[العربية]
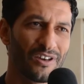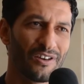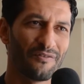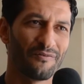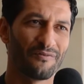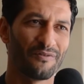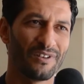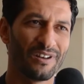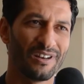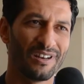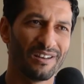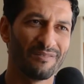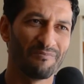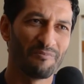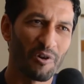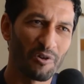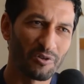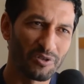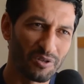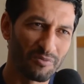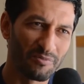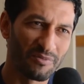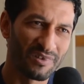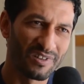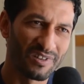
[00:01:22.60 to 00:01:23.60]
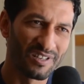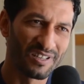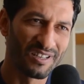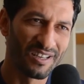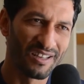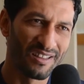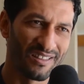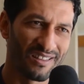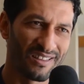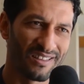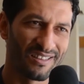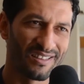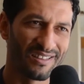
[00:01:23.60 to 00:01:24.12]
في الموسم
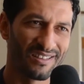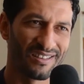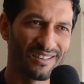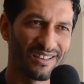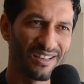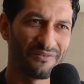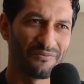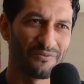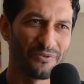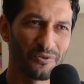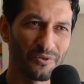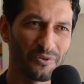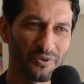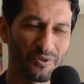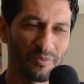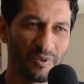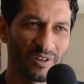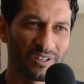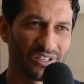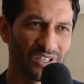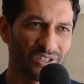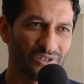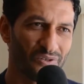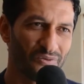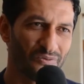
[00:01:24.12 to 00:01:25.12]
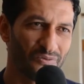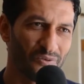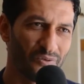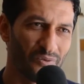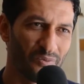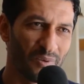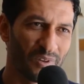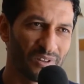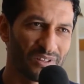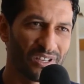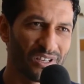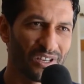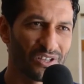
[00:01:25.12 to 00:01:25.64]
الرياضي 2017
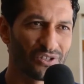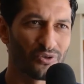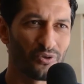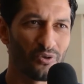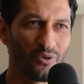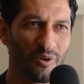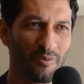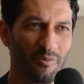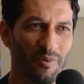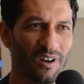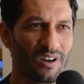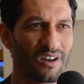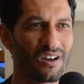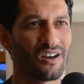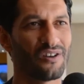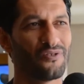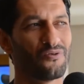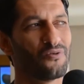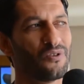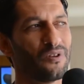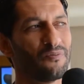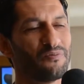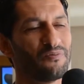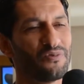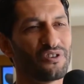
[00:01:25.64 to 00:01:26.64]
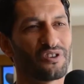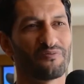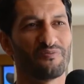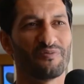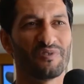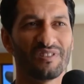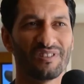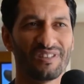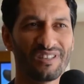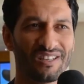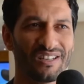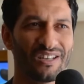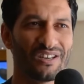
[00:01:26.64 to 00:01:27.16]
2018 هو بقاء اولمبيك
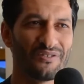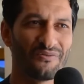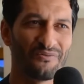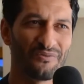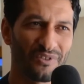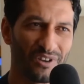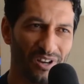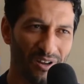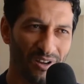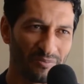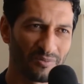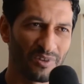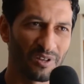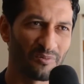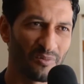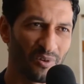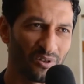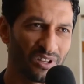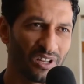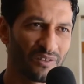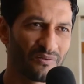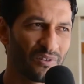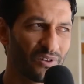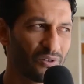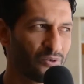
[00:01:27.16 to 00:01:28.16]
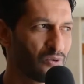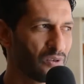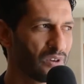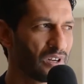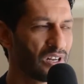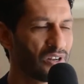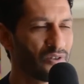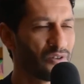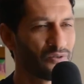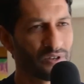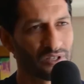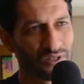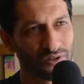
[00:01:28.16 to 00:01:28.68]
مدين في الرابطه المحترفه الاولى
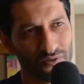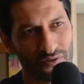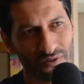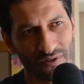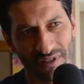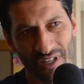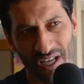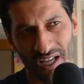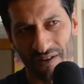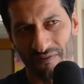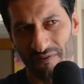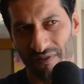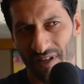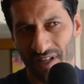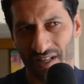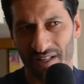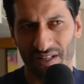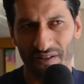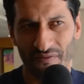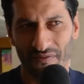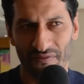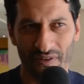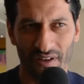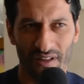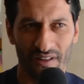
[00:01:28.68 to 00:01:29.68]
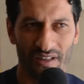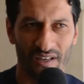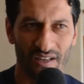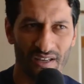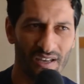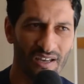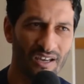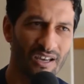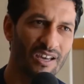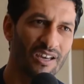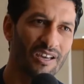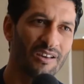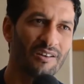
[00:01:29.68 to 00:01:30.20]
لو الناس الكل تعرف الهدف هذايا
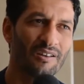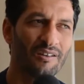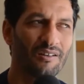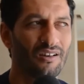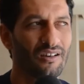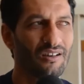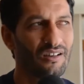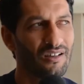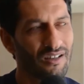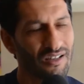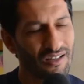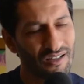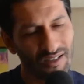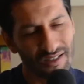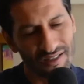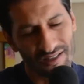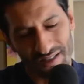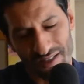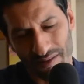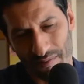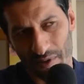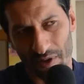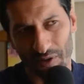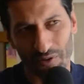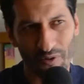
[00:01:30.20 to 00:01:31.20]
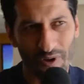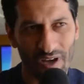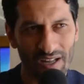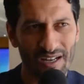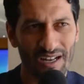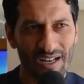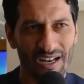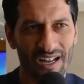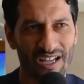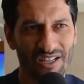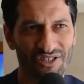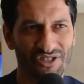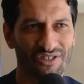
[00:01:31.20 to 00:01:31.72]
نبعدوا على
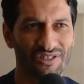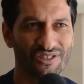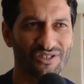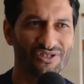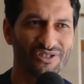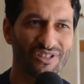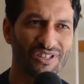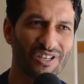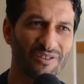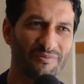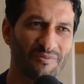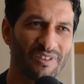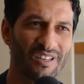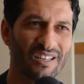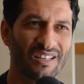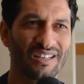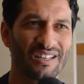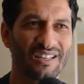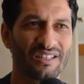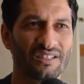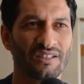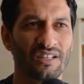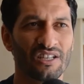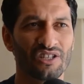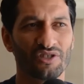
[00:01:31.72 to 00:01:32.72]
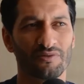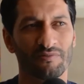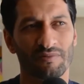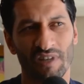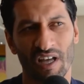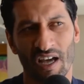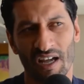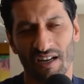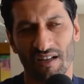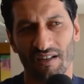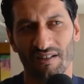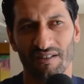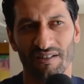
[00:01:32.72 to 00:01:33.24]
الحاجات الجانبيه اللي تنجم
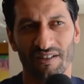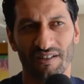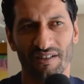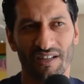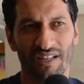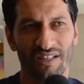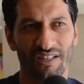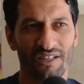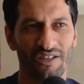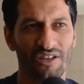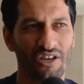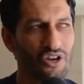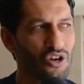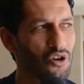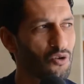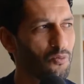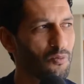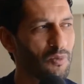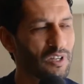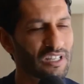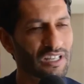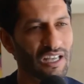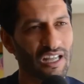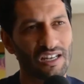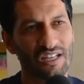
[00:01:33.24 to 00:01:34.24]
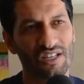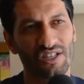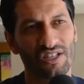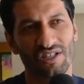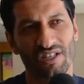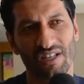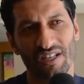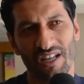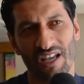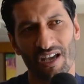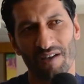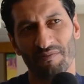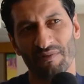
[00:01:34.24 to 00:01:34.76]
تعرقل النادي وما تخليش
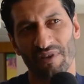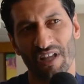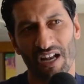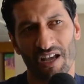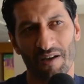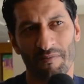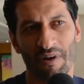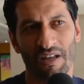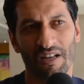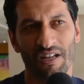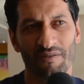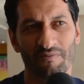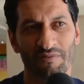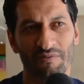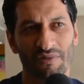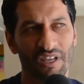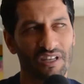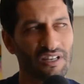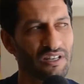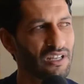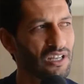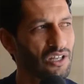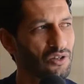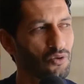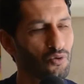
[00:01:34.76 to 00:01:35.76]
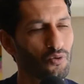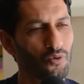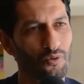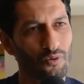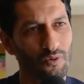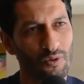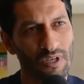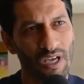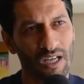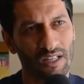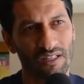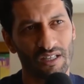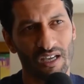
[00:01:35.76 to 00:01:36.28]
اللاعب يلعب على امكانياته
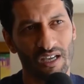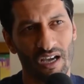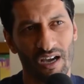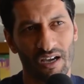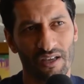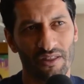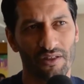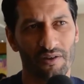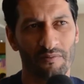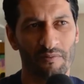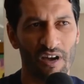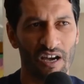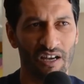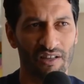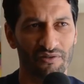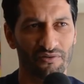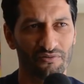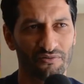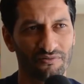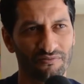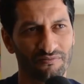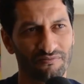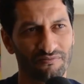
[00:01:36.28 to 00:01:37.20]
ويعطي اكثر ما عنده